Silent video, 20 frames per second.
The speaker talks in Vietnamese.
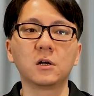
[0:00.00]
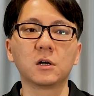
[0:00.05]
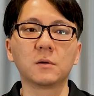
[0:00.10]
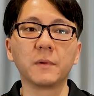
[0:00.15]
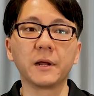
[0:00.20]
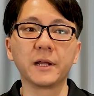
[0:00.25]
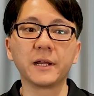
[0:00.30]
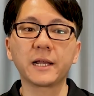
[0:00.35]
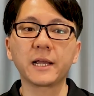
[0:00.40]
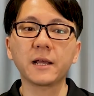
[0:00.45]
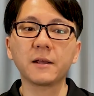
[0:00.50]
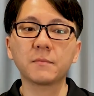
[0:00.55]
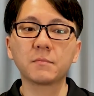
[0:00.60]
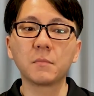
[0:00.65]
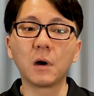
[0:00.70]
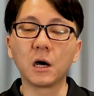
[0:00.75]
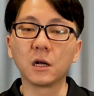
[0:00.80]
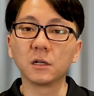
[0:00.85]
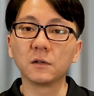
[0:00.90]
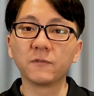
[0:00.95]
bị các
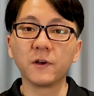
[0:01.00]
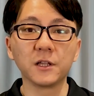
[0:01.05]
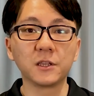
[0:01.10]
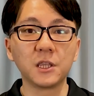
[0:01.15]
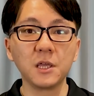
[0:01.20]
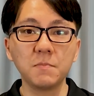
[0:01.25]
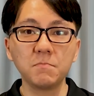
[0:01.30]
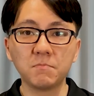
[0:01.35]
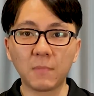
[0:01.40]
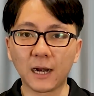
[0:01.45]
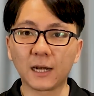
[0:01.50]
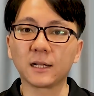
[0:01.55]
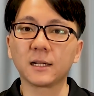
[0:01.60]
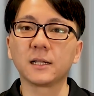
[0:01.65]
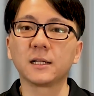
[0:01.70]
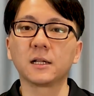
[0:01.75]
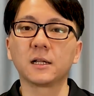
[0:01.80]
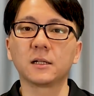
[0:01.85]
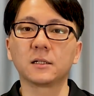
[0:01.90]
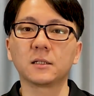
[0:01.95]
bệnh về tim mạch
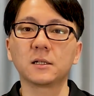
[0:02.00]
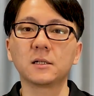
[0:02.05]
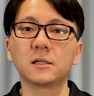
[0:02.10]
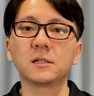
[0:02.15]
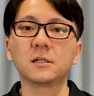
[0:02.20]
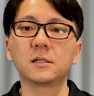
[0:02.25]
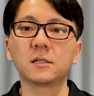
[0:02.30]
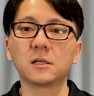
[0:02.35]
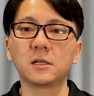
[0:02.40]
uh,